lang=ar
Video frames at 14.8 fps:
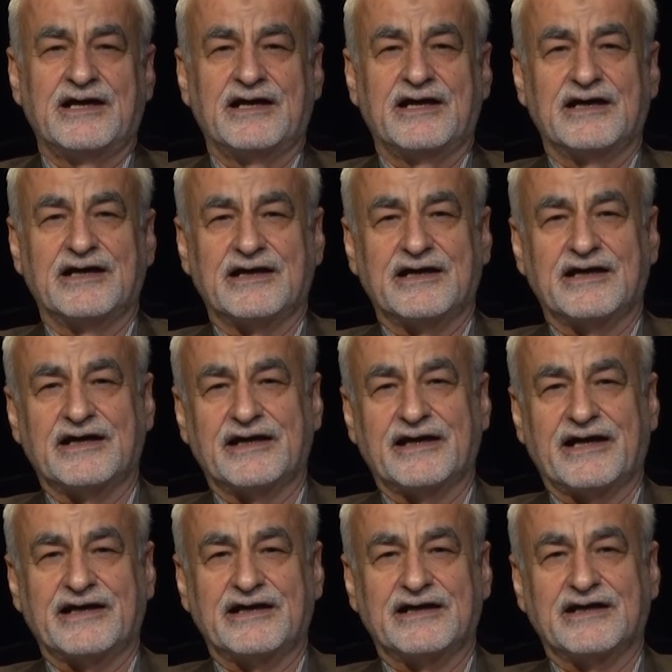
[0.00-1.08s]
آه،
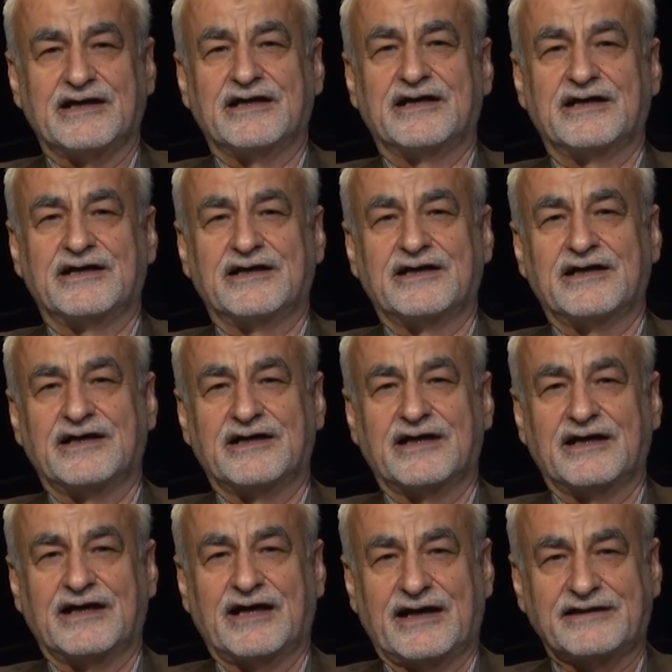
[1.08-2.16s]
يعني آه،
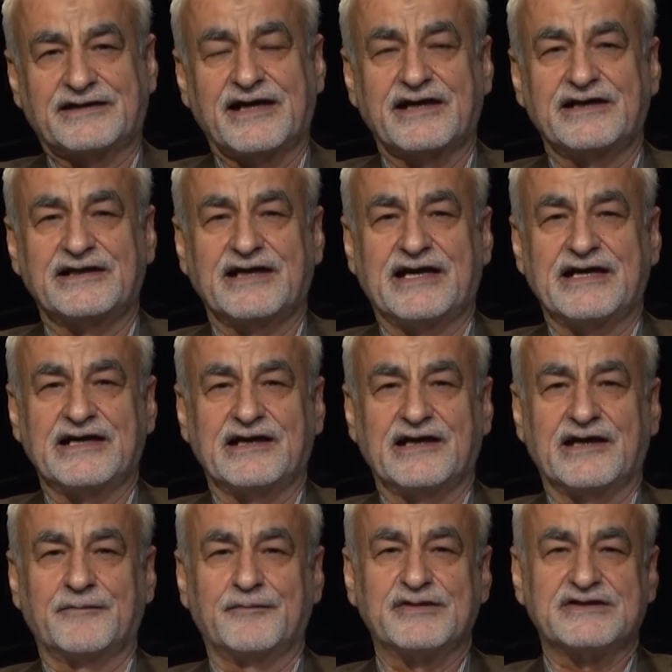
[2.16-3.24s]
اعتقد
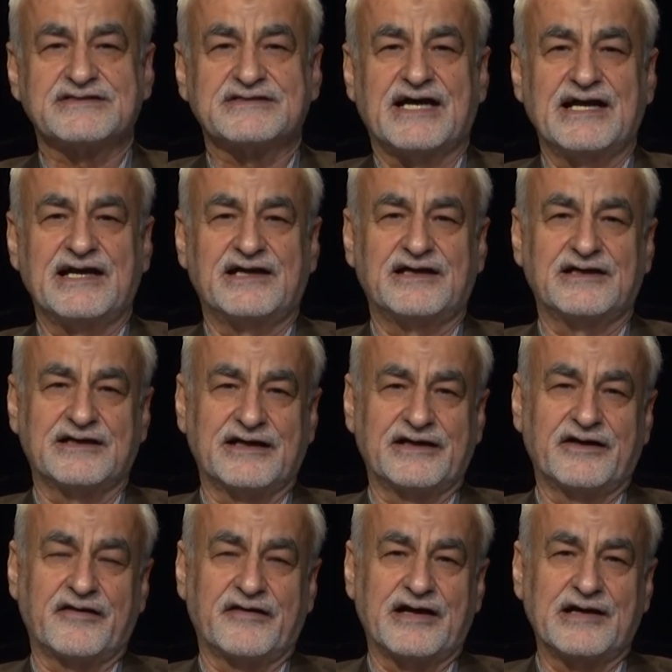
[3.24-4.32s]
يعني من صالح
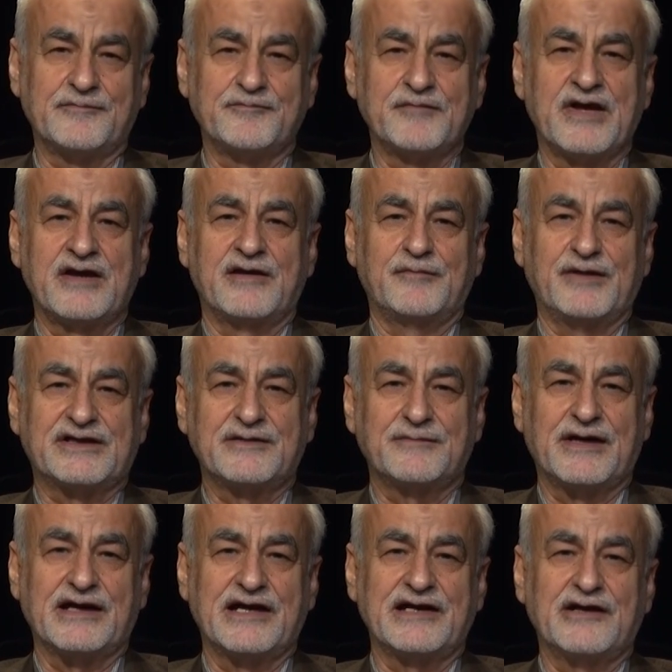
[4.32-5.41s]
النظام
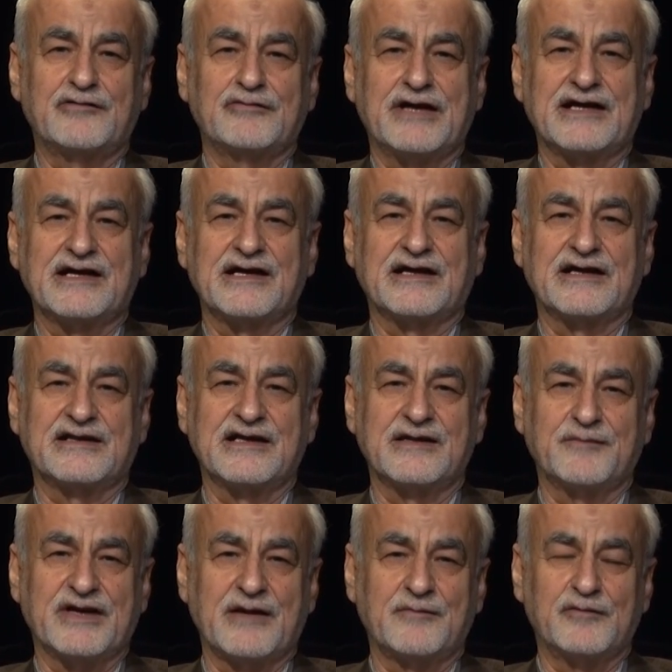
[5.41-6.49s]
باعتبار ان هناك الكثير
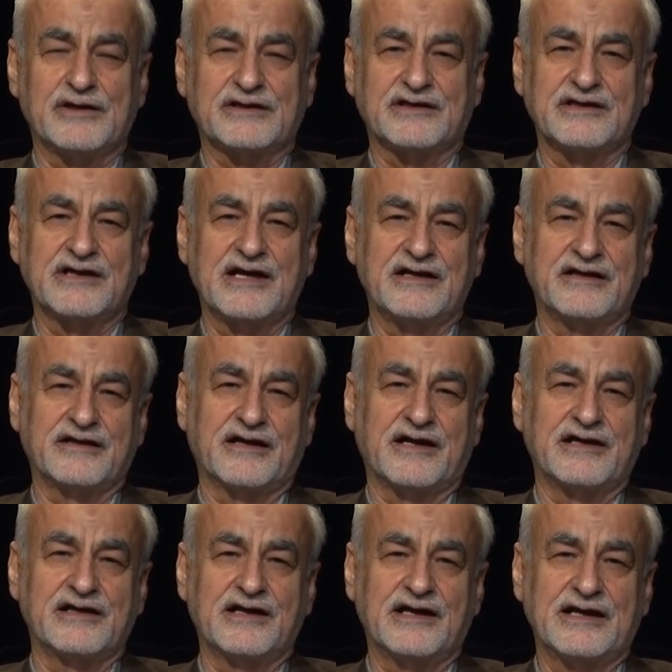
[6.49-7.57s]
من المواطنين
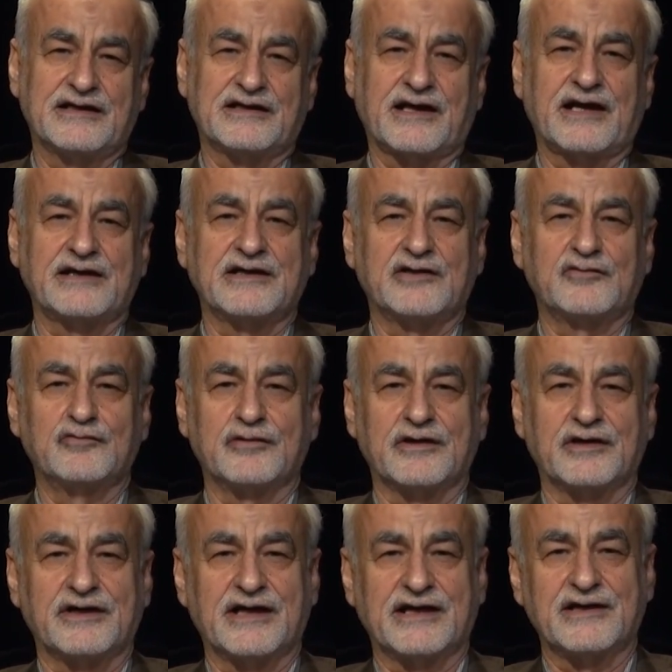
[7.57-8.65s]
الايرانيين لا يتقيدون
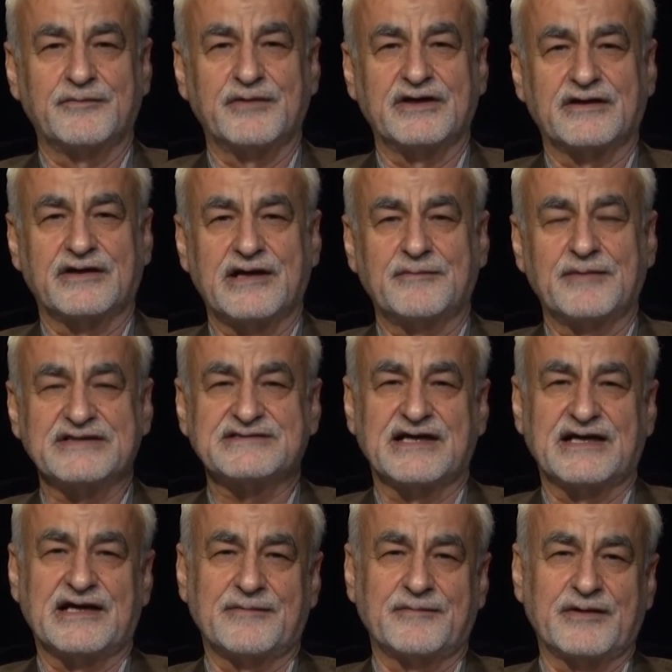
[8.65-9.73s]
يعني بنظام
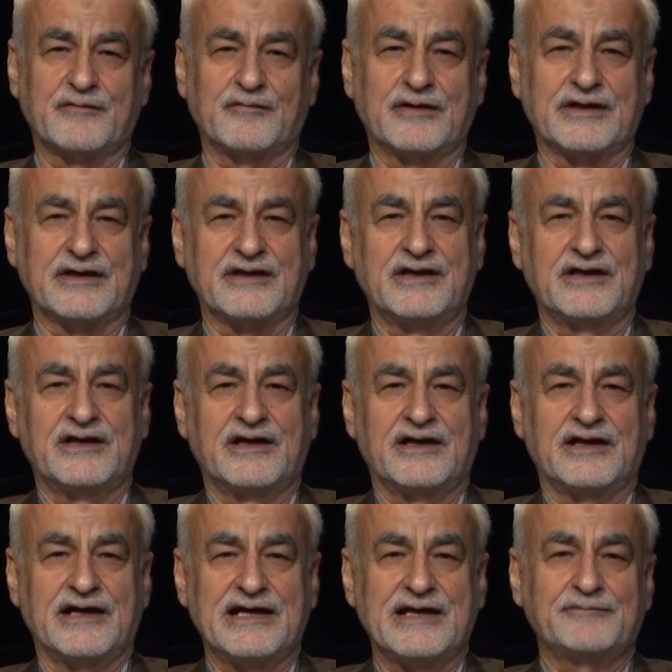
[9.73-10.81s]
السلامه
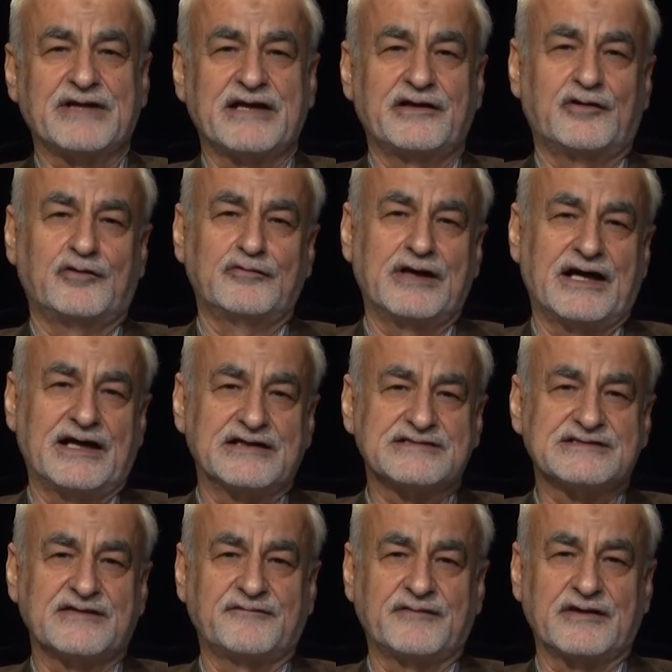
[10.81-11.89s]
ولا يمتنعون عن
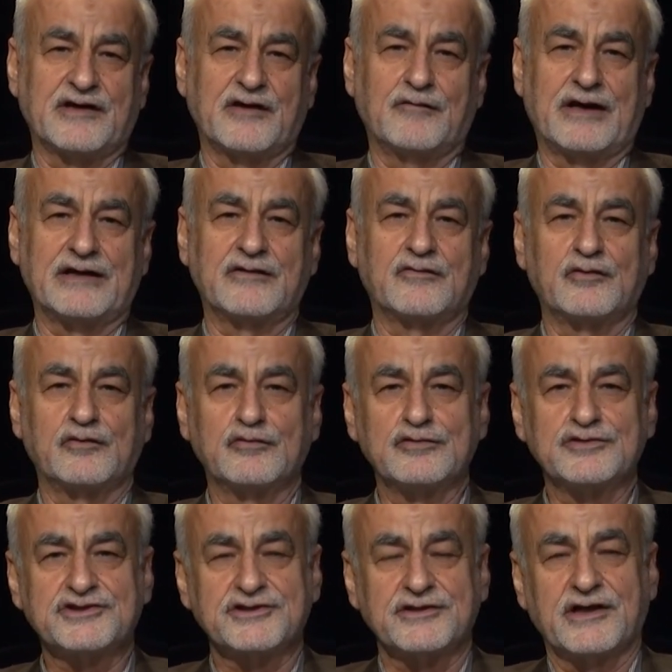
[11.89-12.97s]
السفر او عن
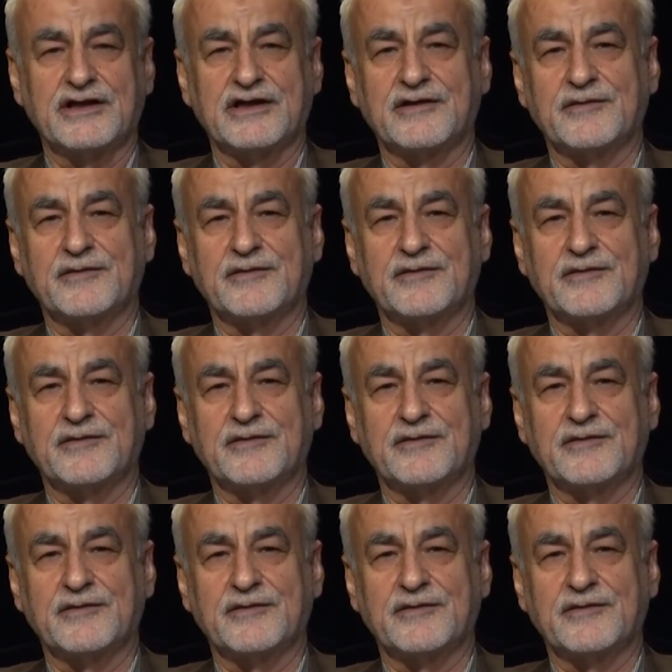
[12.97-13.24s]
الخروج آه،